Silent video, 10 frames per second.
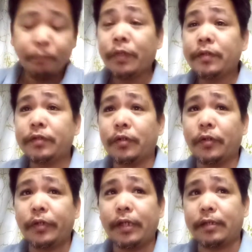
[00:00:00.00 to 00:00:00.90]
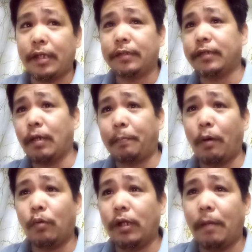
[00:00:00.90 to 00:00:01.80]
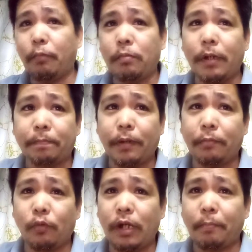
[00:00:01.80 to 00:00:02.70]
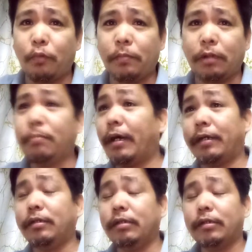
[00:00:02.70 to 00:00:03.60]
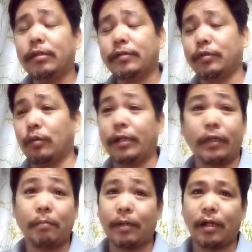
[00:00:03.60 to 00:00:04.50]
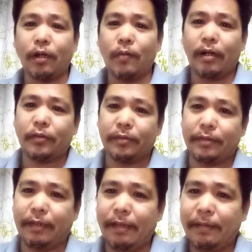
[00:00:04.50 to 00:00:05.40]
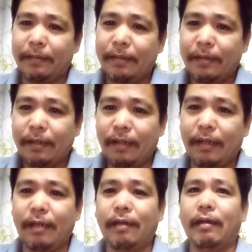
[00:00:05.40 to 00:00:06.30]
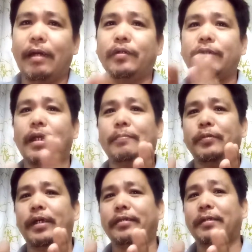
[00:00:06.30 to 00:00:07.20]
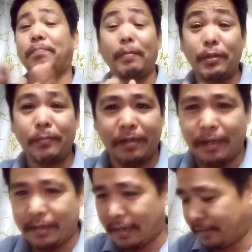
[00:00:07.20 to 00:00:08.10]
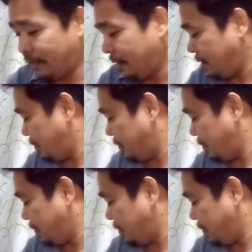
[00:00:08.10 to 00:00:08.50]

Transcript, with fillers: So, in case na pa wala pong, magpa, wala pong mag-mine, so wala tayong magagawa, kundi, eh, ano na lang po natin, pamimigay natin, no?